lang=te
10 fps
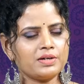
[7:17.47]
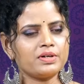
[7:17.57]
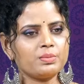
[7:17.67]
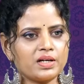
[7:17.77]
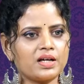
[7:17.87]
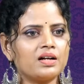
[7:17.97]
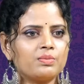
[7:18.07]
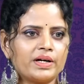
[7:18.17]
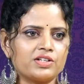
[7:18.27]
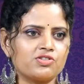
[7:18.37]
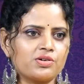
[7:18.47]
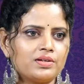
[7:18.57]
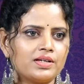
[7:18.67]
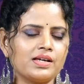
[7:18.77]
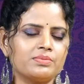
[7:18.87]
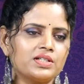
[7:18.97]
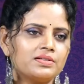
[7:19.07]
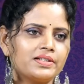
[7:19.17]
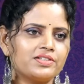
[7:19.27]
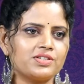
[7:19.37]
ఎటువంటి పరిహారాన్ని పాటించుకోవాలి ఈ
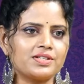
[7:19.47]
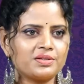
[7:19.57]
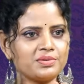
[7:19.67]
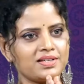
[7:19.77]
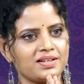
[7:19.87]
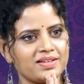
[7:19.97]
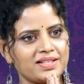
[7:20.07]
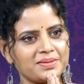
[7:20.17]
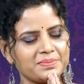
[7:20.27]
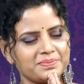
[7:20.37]
అంశాన్ని తెలియజేసినందుకు ధన్యవాదాలు